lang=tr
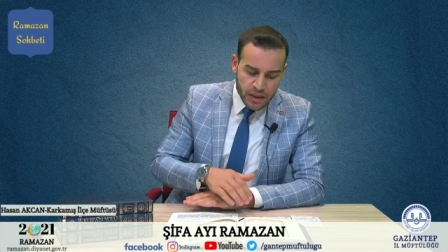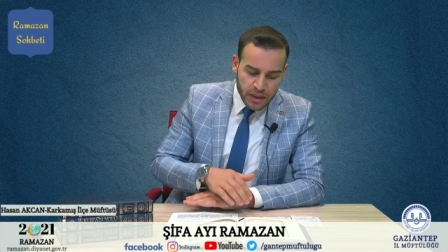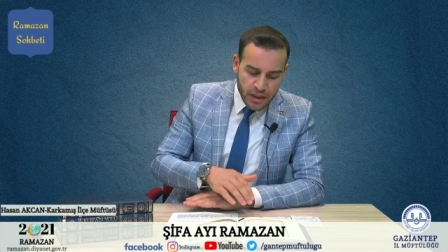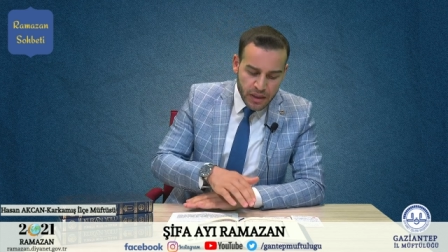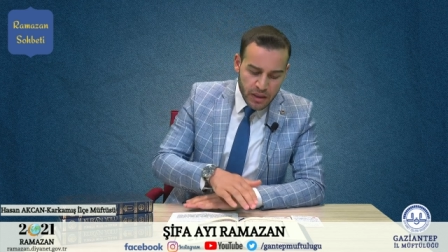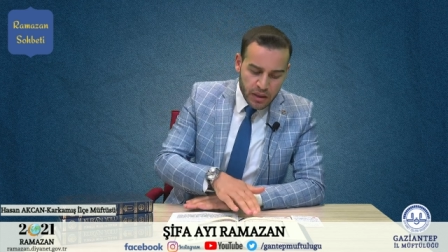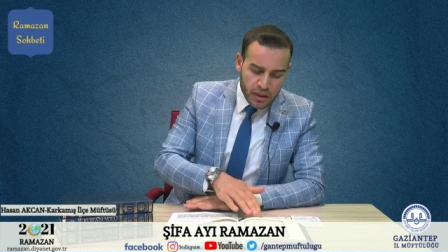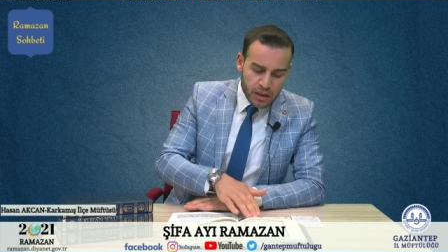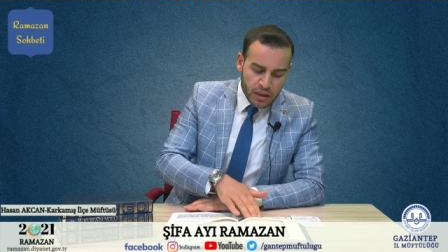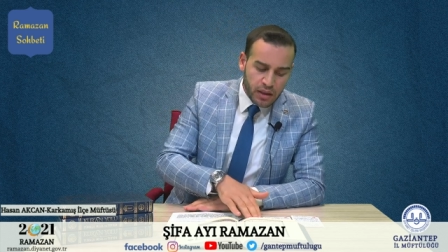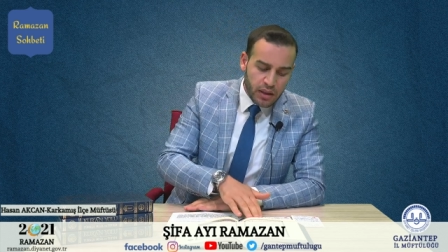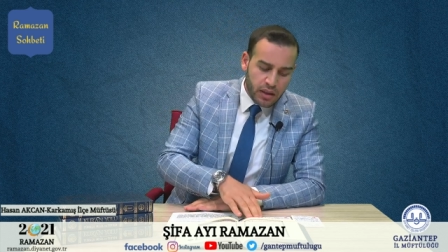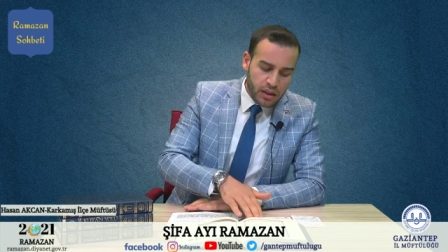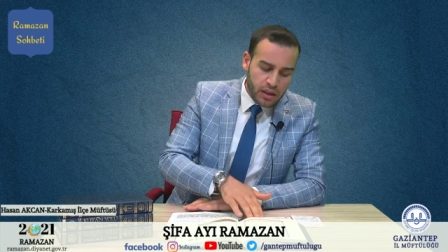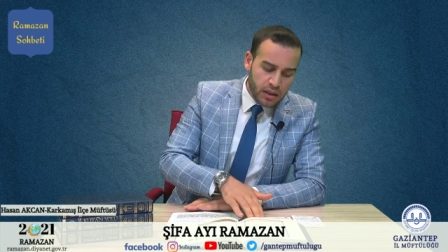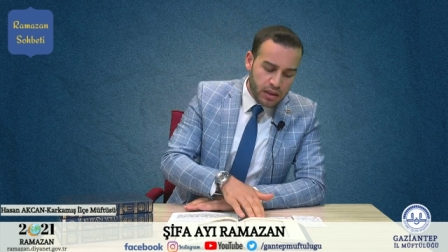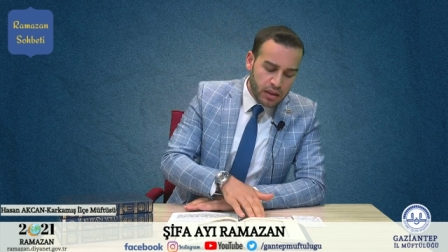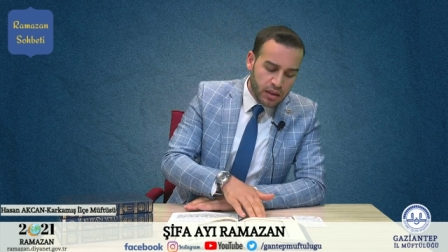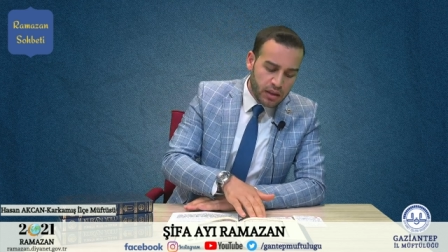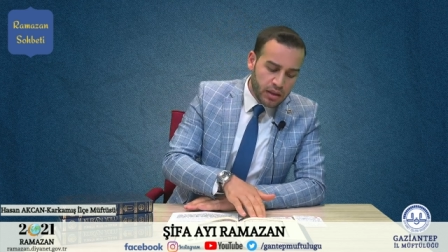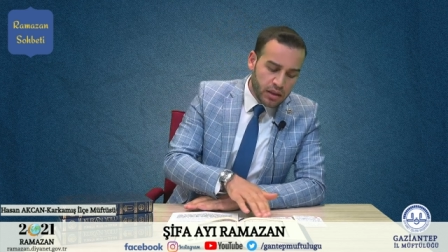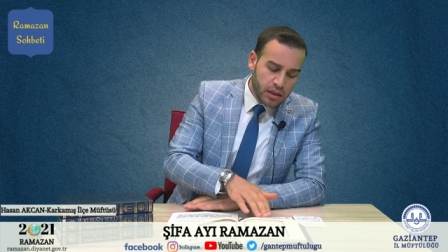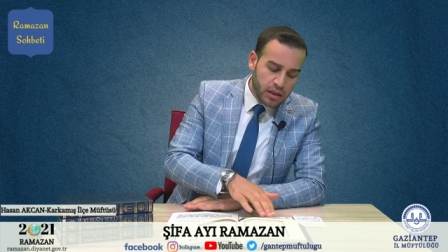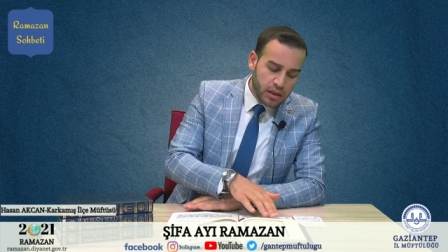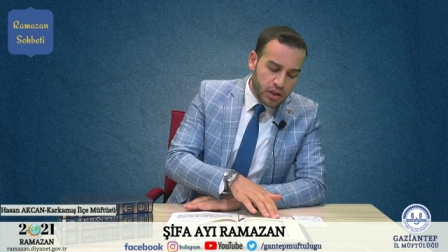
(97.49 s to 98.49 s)
Yine
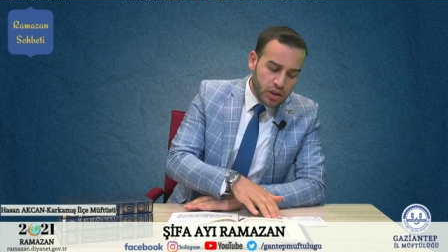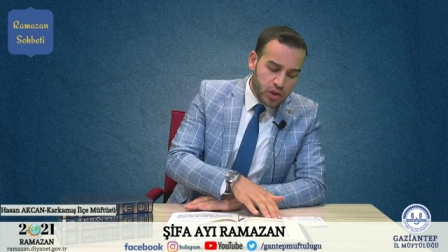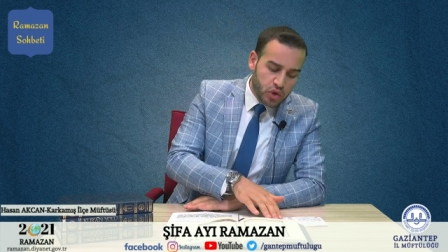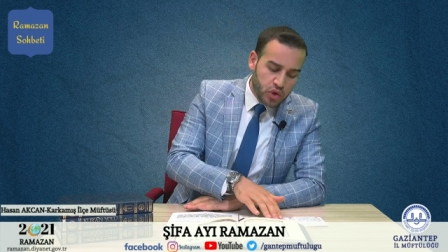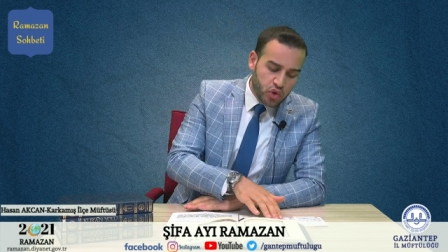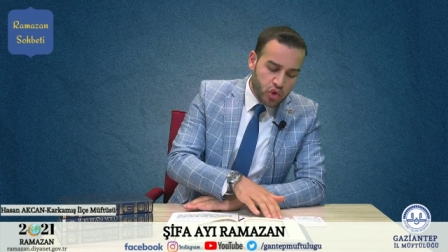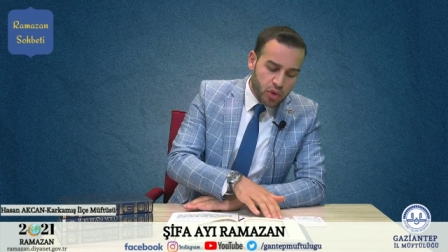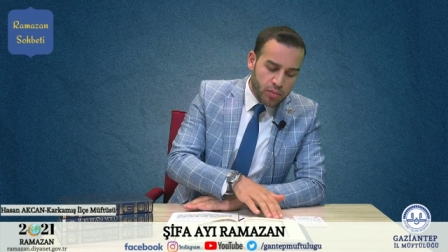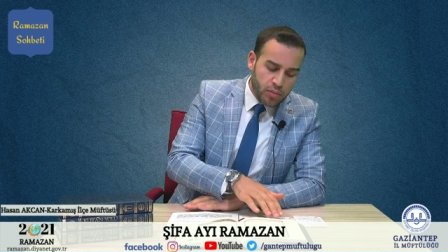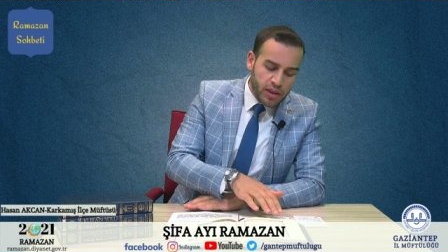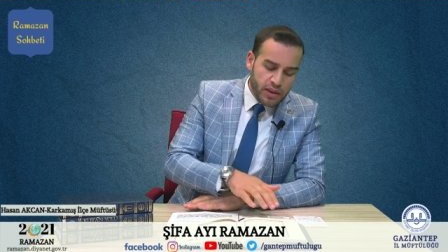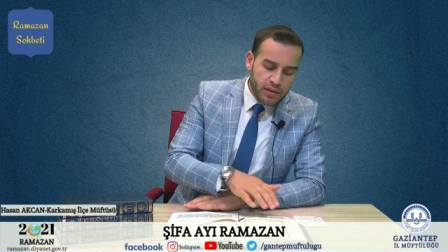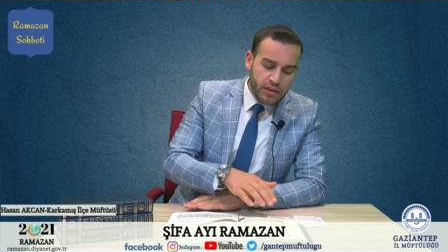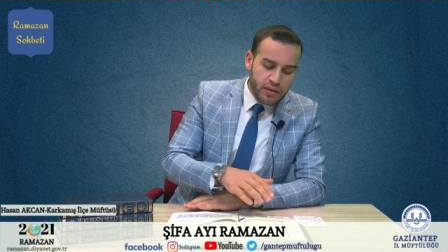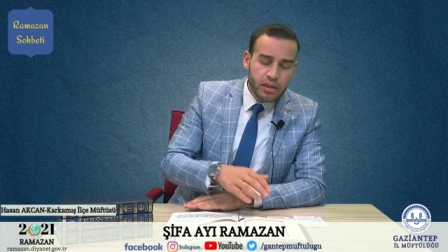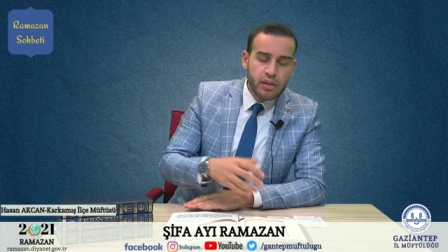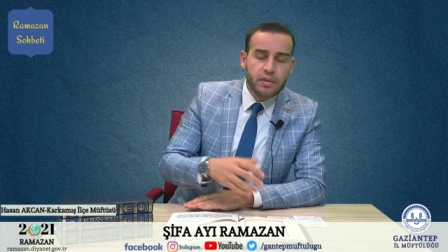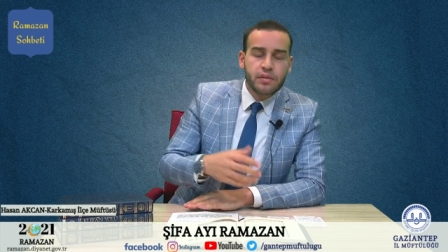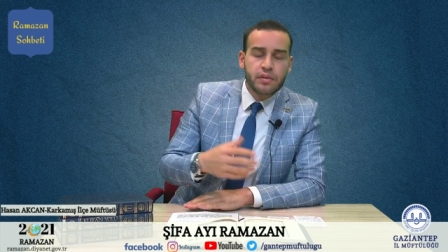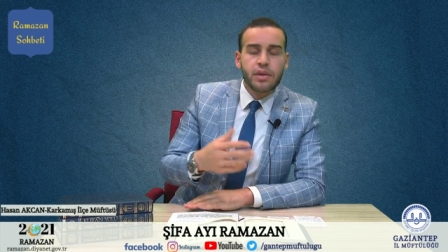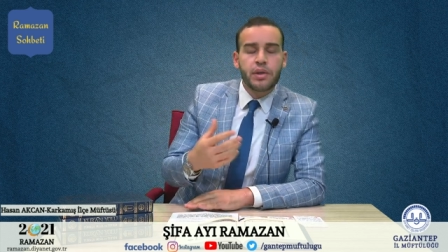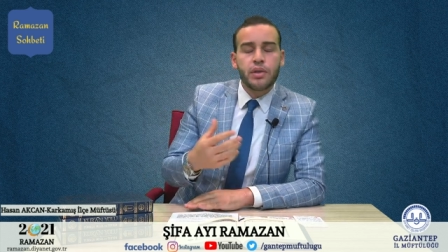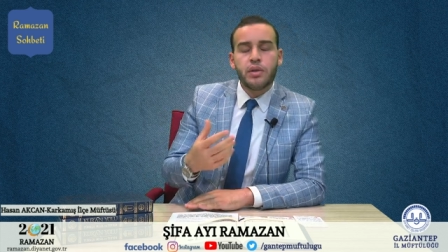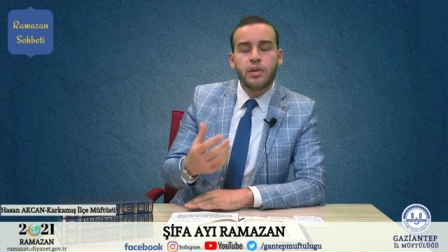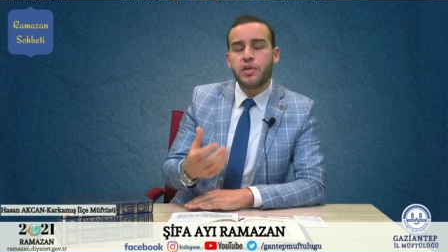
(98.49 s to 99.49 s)
cömertlik
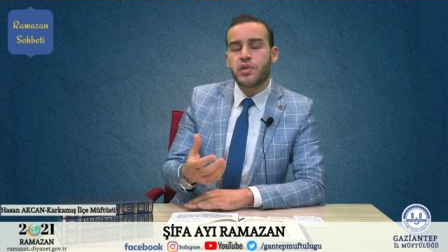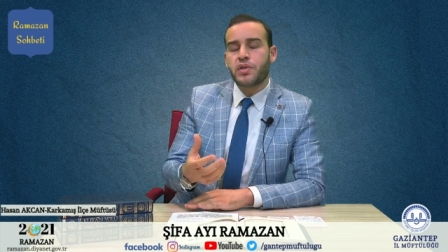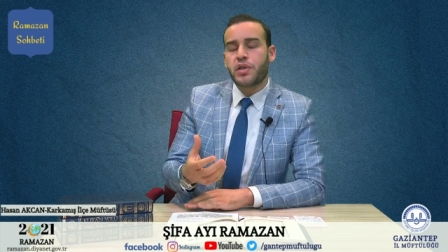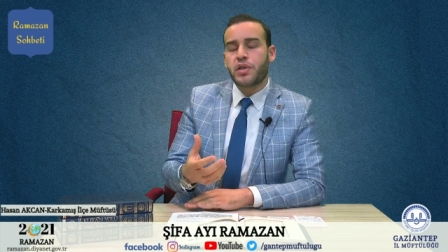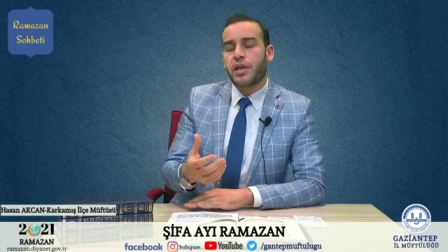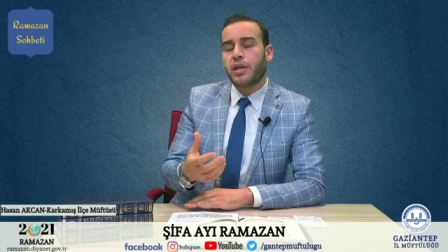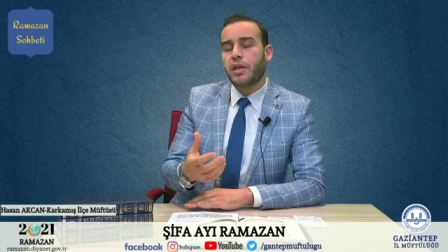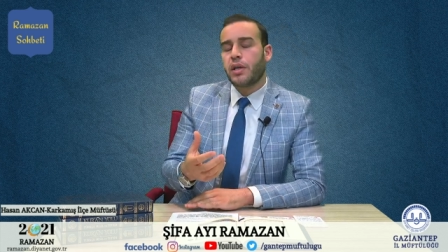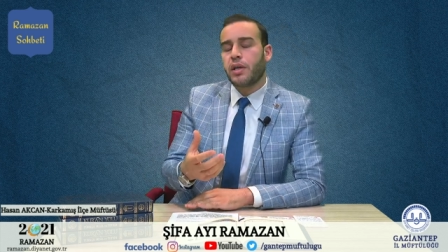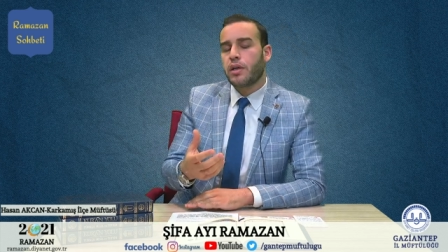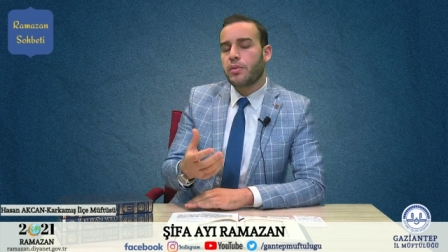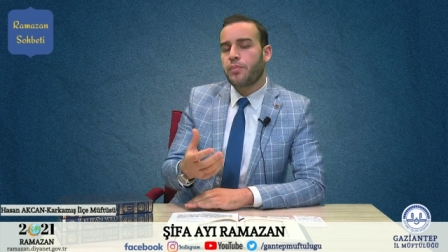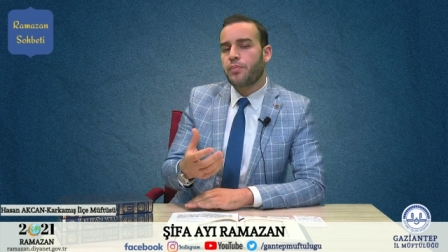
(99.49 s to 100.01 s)
deyince